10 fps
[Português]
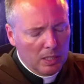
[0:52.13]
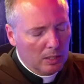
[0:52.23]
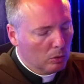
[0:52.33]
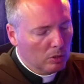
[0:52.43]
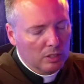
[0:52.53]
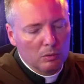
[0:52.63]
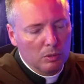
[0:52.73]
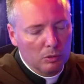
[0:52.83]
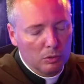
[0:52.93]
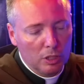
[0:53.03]
Estou rezando o
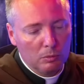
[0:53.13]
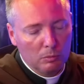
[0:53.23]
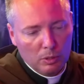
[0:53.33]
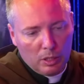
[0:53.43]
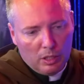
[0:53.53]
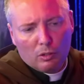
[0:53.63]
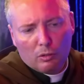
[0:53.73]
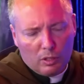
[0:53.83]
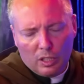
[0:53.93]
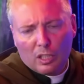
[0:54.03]
exorcismo e eu,
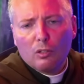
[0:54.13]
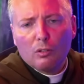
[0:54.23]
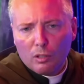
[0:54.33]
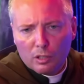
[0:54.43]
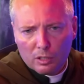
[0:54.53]
ele não gosta